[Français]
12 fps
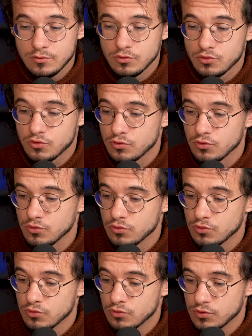de,
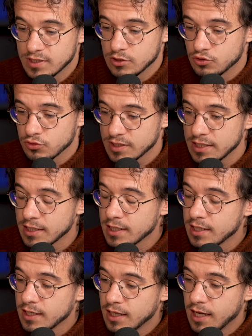cette journée,
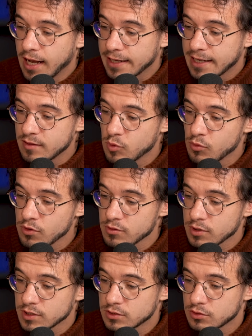à quel
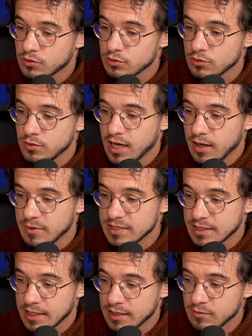moment est-ce que l'armée
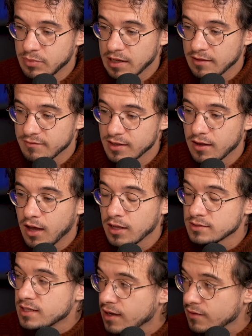israélienne parvient à
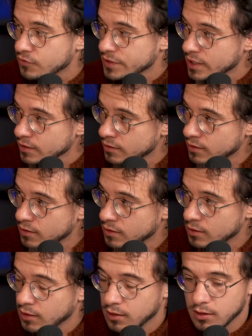intervenir
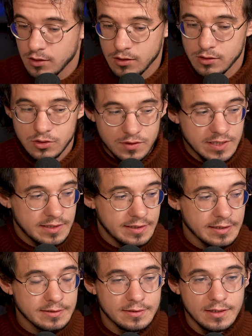euh, dans cette
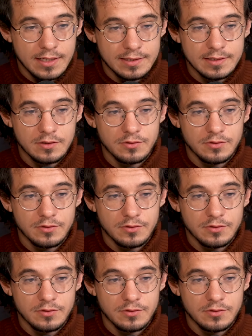attaque, attaque